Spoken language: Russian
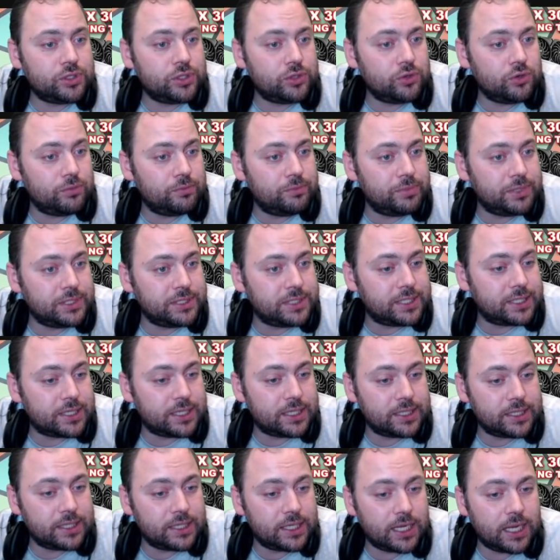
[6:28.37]
идем
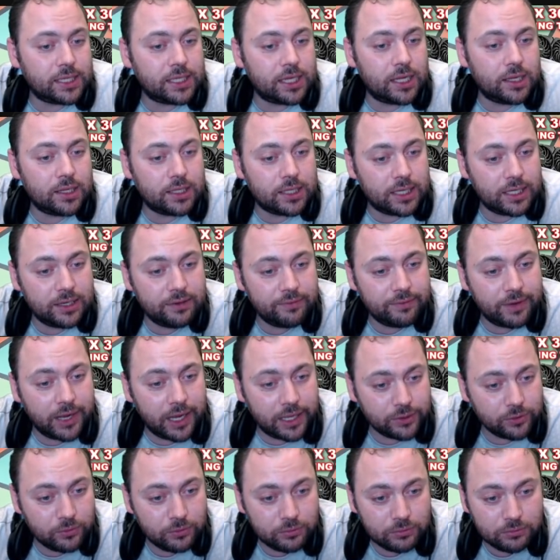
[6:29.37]
быстренько на канал к
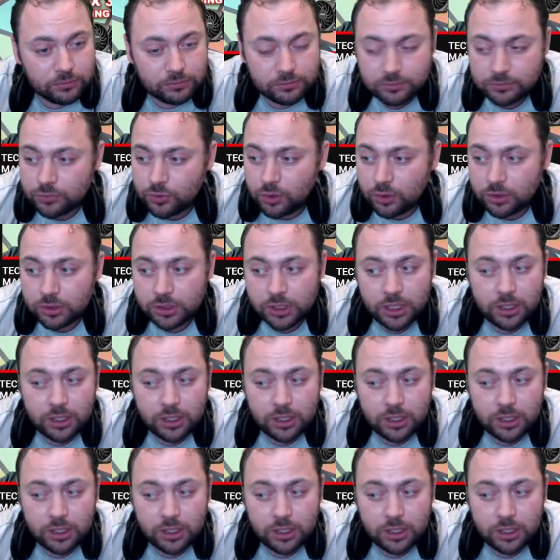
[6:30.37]
Ливану. Только ты